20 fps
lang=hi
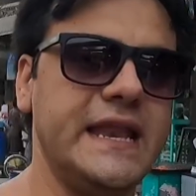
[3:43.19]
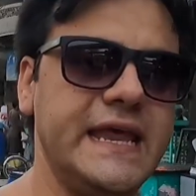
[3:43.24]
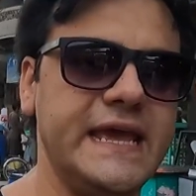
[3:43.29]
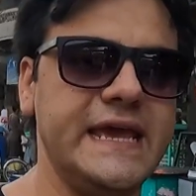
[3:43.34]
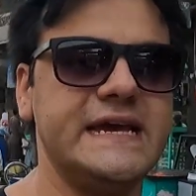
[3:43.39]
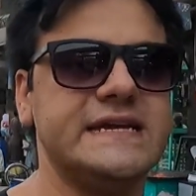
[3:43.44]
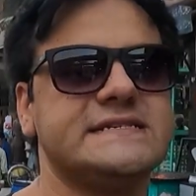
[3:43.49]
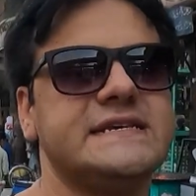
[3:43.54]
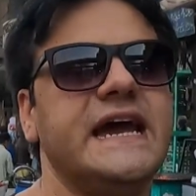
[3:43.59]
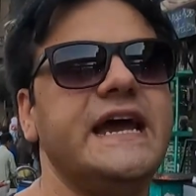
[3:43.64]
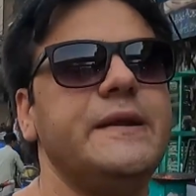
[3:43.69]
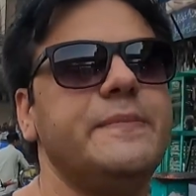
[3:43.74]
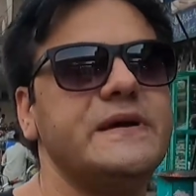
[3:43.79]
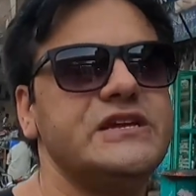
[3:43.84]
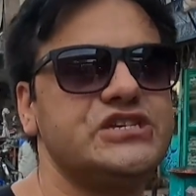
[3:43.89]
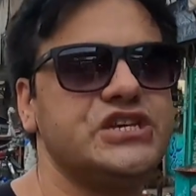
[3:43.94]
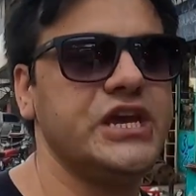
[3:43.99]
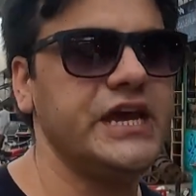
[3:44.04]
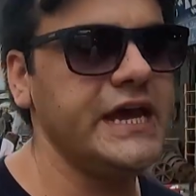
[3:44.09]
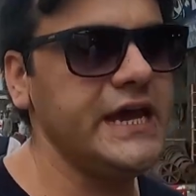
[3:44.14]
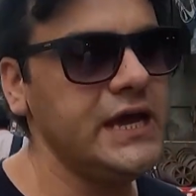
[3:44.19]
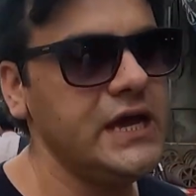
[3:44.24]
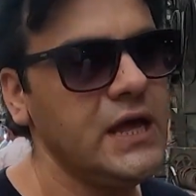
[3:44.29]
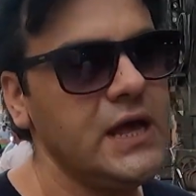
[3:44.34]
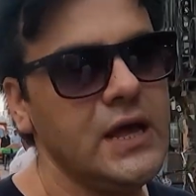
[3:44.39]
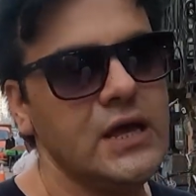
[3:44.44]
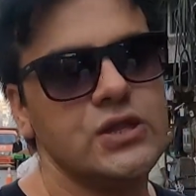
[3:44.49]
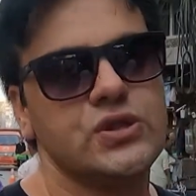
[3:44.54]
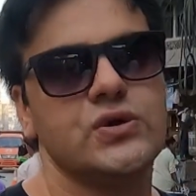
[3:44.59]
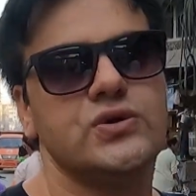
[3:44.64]
यानी एक साइड पे छः
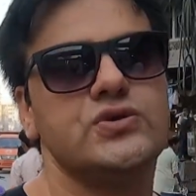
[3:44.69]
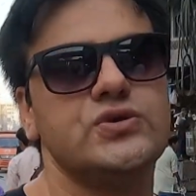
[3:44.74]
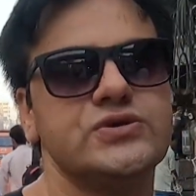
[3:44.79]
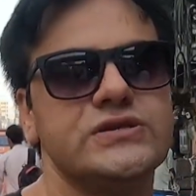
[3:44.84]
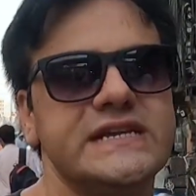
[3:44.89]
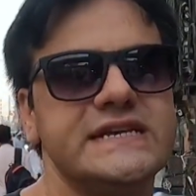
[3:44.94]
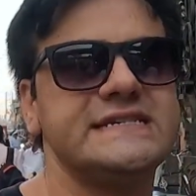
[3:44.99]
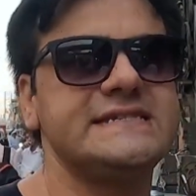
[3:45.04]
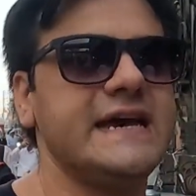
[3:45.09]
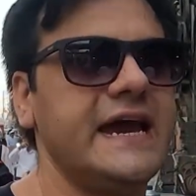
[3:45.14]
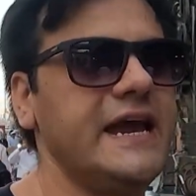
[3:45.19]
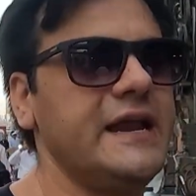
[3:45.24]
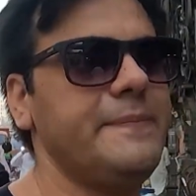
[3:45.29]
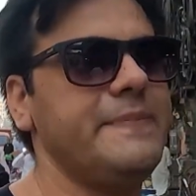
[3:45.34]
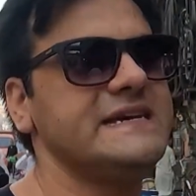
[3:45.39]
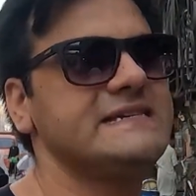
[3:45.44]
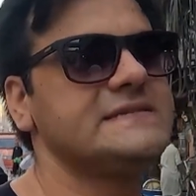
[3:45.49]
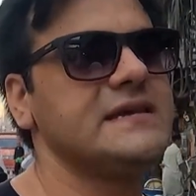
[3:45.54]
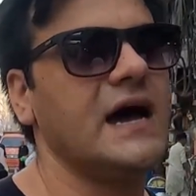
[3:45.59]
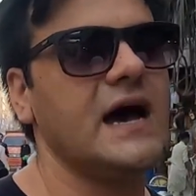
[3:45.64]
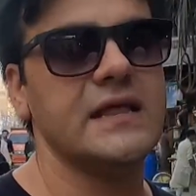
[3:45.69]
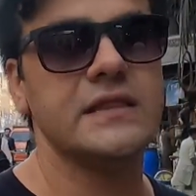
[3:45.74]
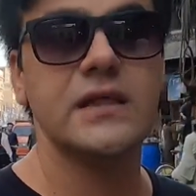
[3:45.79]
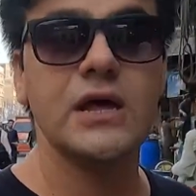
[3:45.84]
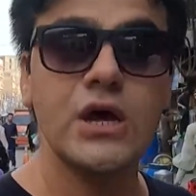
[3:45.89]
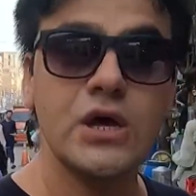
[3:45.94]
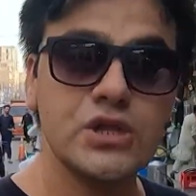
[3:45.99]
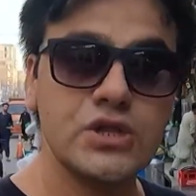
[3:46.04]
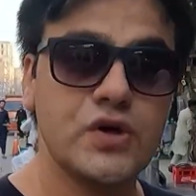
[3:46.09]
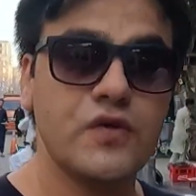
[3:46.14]
तो दूसरे साइड पे सात
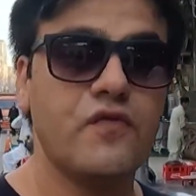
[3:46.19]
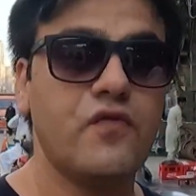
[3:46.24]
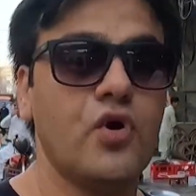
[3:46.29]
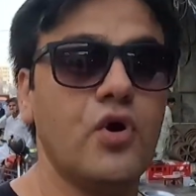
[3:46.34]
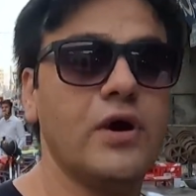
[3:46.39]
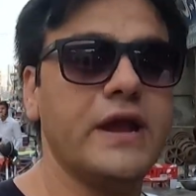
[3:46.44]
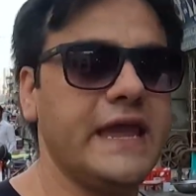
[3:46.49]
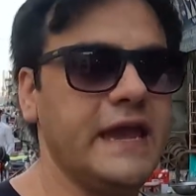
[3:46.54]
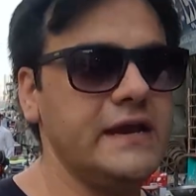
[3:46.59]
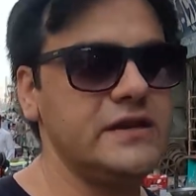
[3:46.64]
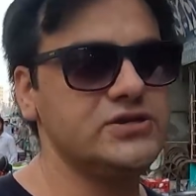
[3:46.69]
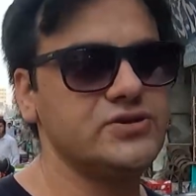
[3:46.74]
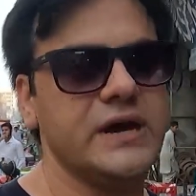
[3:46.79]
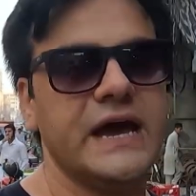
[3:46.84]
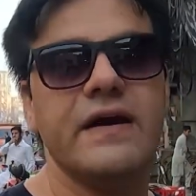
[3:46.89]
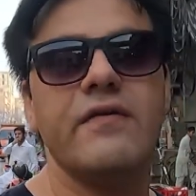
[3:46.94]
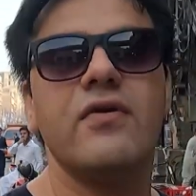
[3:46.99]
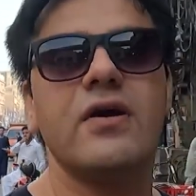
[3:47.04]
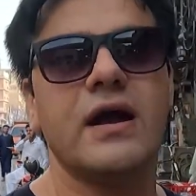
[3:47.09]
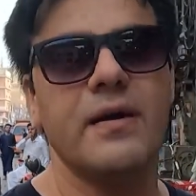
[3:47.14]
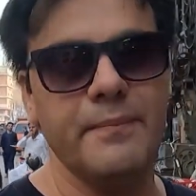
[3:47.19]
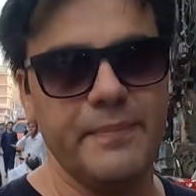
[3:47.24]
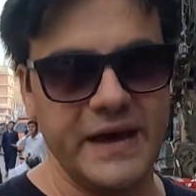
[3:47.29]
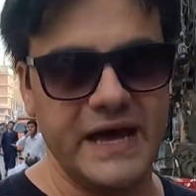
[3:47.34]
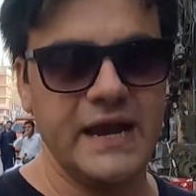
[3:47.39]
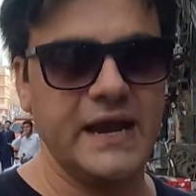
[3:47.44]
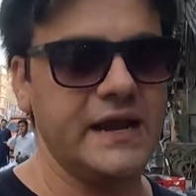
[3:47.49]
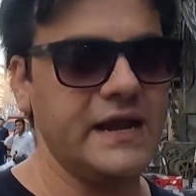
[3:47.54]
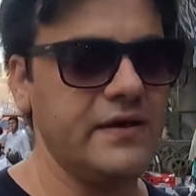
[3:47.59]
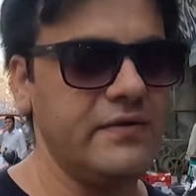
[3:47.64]
तो वो किट जो है वो
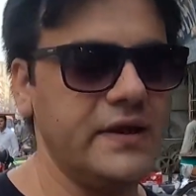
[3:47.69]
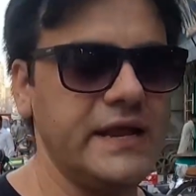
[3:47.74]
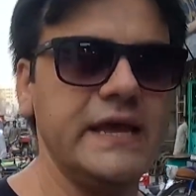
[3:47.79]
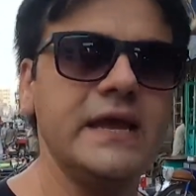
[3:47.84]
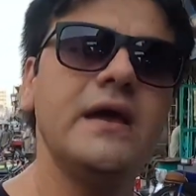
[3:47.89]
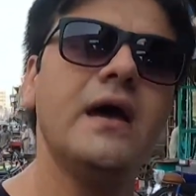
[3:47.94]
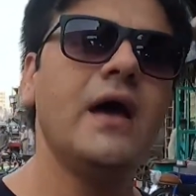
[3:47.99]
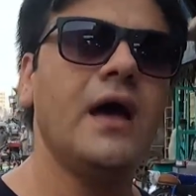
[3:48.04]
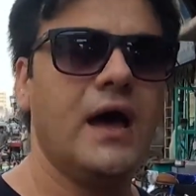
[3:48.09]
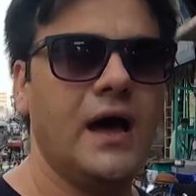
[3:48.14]
कंपैरेटिवली